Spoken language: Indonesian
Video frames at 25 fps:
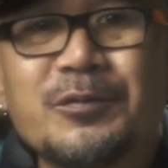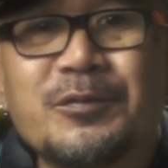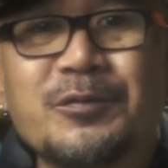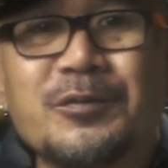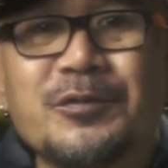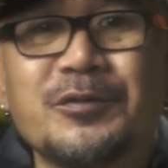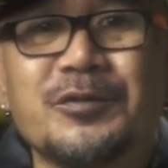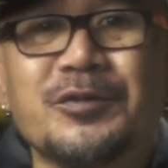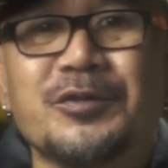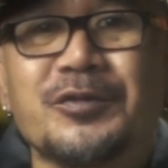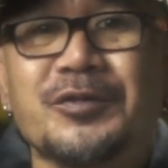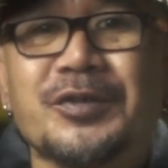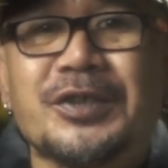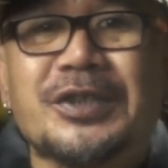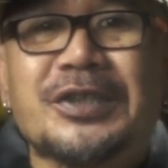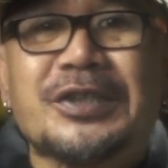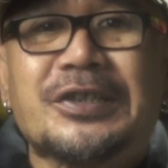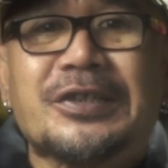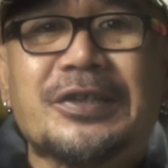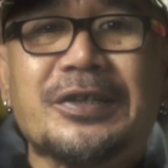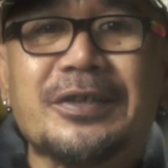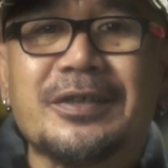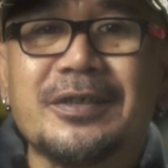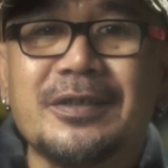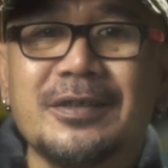
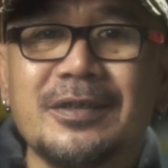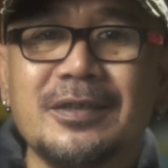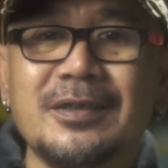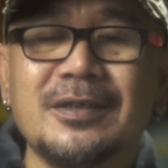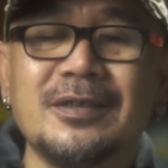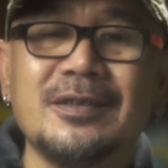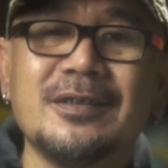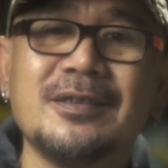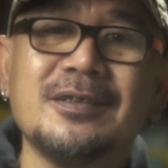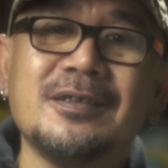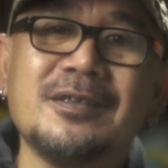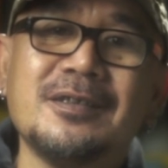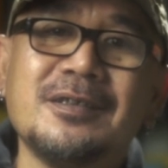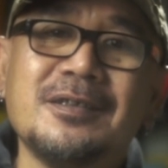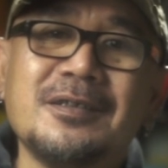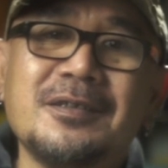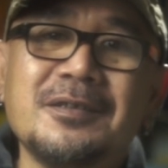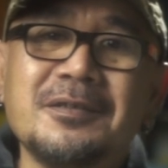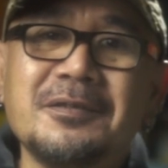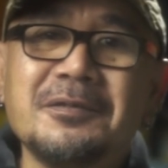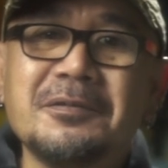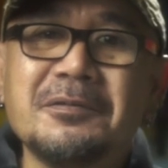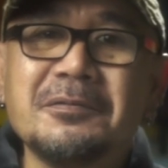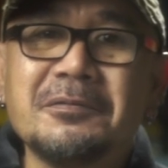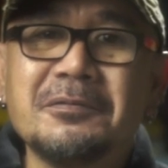futuristik
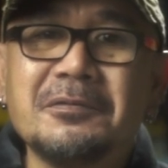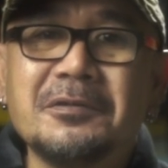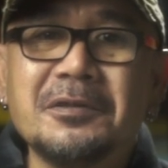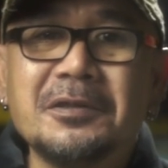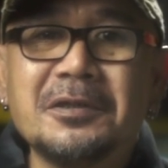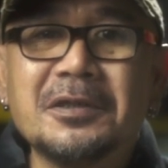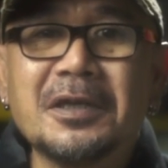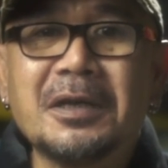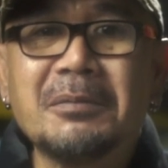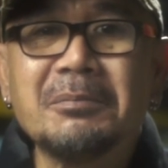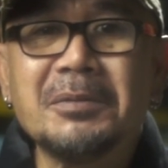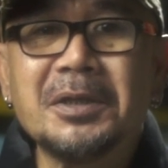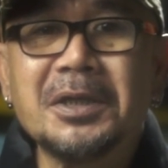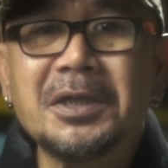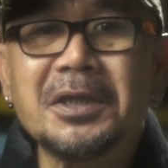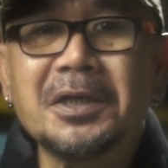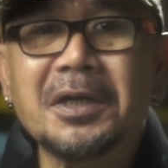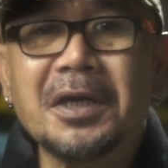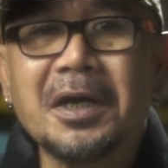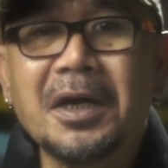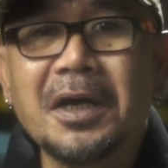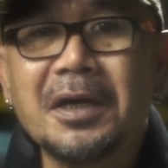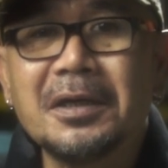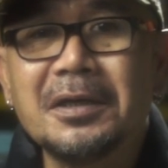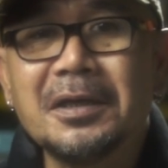
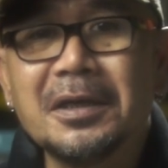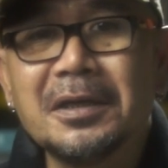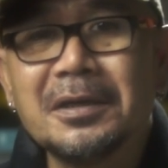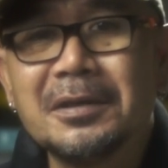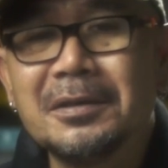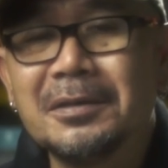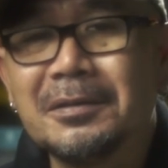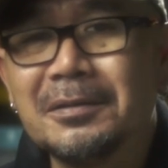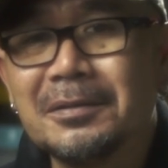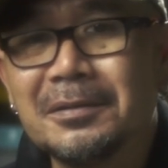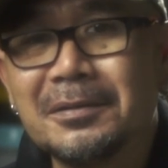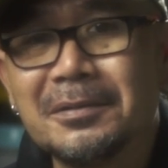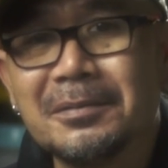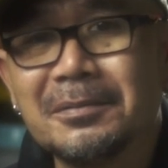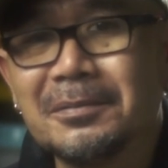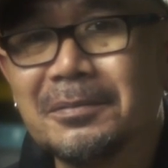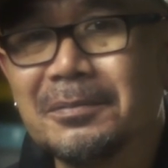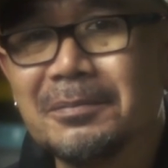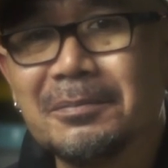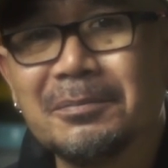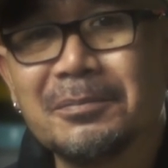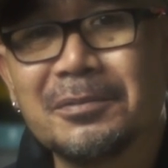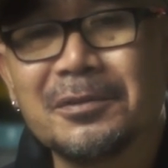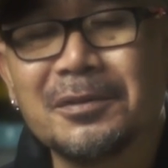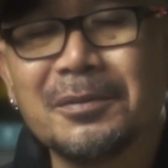dinamika dan
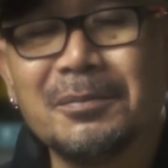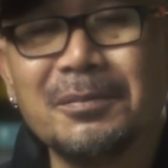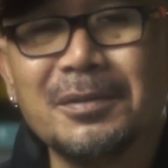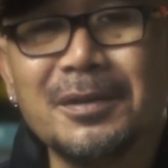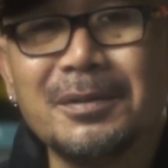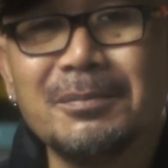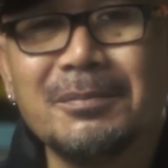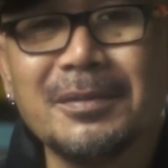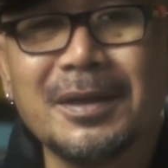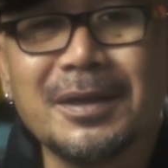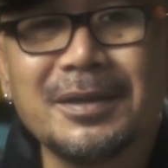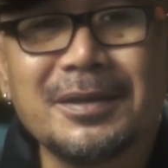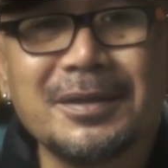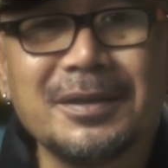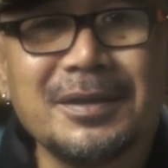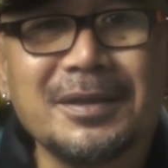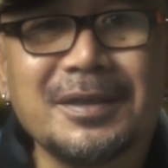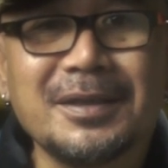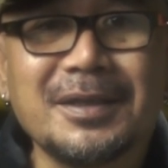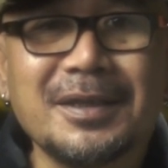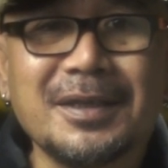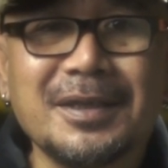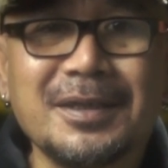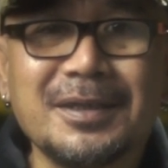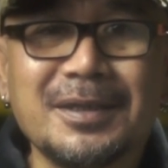
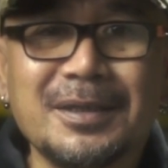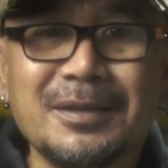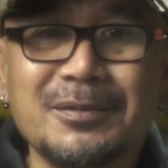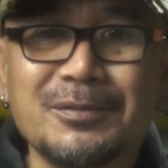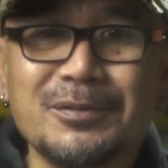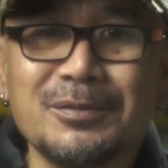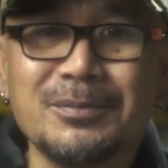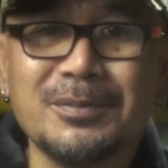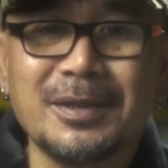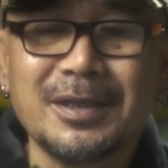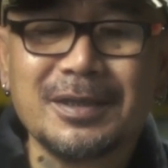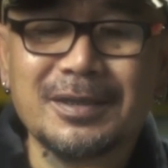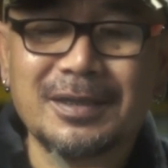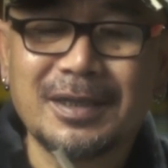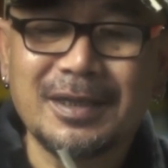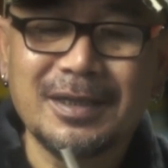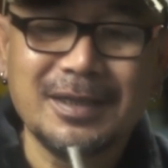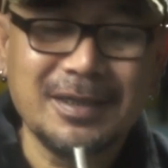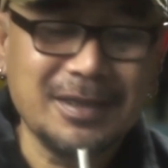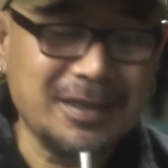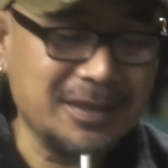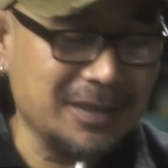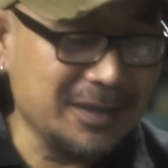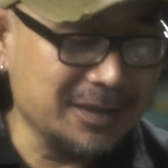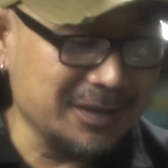problematika dan rumah
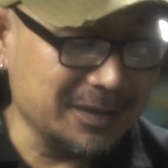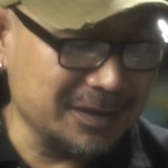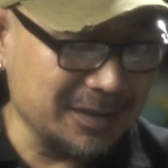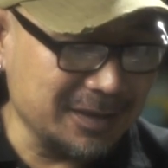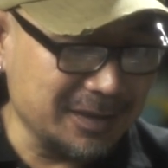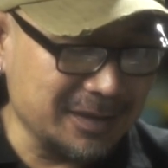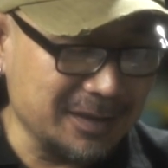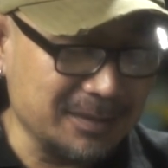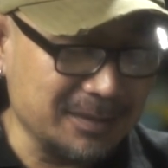tangga dan segala